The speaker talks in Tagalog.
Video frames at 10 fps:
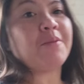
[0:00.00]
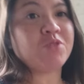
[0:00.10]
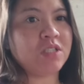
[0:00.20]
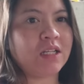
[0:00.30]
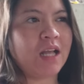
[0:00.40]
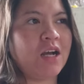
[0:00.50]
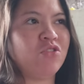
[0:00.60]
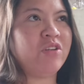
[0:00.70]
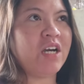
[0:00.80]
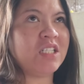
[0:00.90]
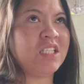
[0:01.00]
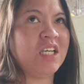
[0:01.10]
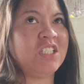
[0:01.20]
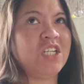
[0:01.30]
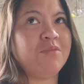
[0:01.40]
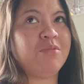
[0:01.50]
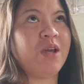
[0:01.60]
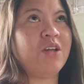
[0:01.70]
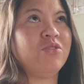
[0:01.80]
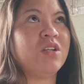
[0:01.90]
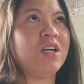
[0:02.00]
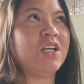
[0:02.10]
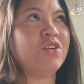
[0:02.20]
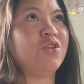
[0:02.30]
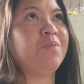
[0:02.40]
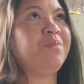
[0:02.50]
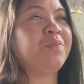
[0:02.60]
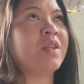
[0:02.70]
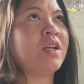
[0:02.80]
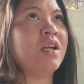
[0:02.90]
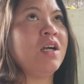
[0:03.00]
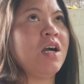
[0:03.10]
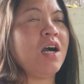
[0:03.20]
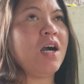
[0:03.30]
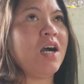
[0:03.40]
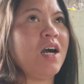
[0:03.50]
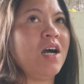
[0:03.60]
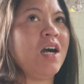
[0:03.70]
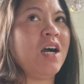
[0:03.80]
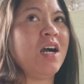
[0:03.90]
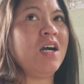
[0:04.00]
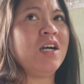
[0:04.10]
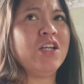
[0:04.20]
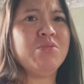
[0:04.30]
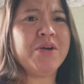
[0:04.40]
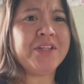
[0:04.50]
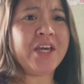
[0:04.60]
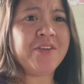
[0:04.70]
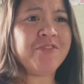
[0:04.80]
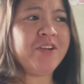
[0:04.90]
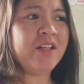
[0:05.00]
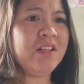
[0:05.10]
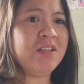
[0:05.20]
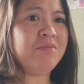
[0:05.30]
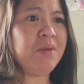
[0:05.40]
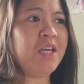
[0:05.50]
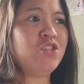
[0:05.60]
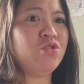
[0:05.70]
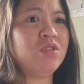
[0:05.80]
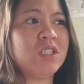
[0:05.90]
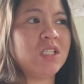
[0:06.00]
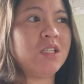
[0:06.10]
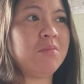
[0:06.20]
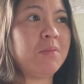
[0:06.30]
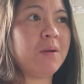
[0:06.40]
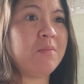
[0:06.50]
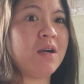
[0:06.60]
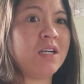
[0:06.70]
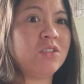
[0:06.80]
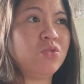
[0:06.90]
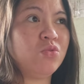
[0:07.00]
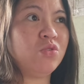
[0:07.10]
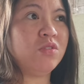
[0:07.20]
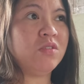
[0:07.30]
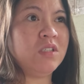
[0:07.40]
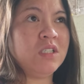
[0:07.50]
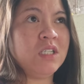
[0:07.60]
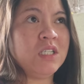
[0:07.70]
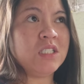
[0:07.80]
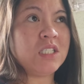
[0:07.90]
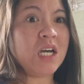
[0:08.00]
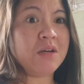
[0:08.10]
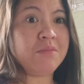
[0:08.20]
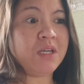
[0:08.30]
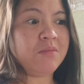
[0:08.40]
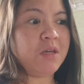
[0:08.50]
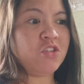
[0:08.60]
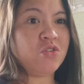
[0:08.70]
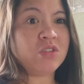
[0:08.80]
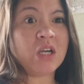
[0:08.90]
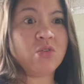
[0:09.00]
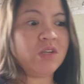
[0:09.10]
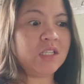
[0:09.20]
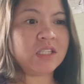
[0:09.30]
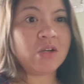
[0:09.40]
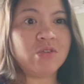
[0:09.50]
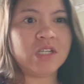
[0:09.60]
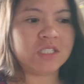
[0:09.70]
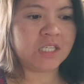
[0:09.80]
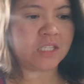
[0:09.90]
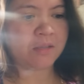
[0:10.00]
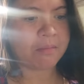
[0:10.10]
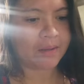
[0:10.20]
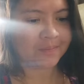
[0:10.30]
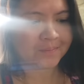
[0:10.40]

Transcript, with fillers: tapos tatago na kasi syempre ano na ngayon. Uh, ano ba yung April? May, June? Kasi di ba pag mga June saka May medyo tag-ulan-tag-ulan yan, di ba?